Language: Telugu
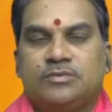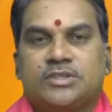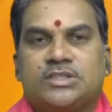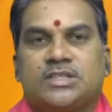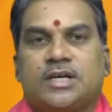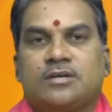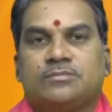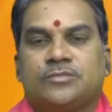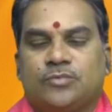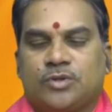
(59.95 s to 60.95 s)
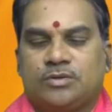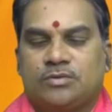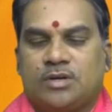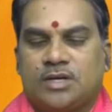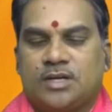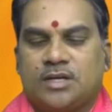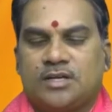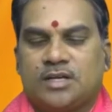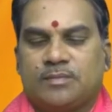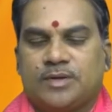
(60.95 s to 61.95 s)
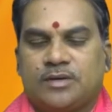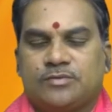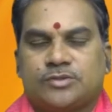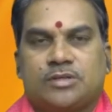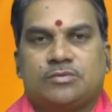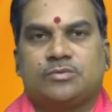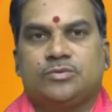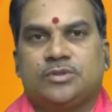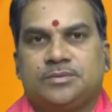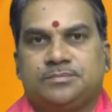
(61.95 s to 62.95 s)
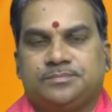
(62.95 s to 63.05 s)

విష్టికరణం ఉదయం ఆరు గంటల నలభై రెండు నిమిషాల వరకు ఉంది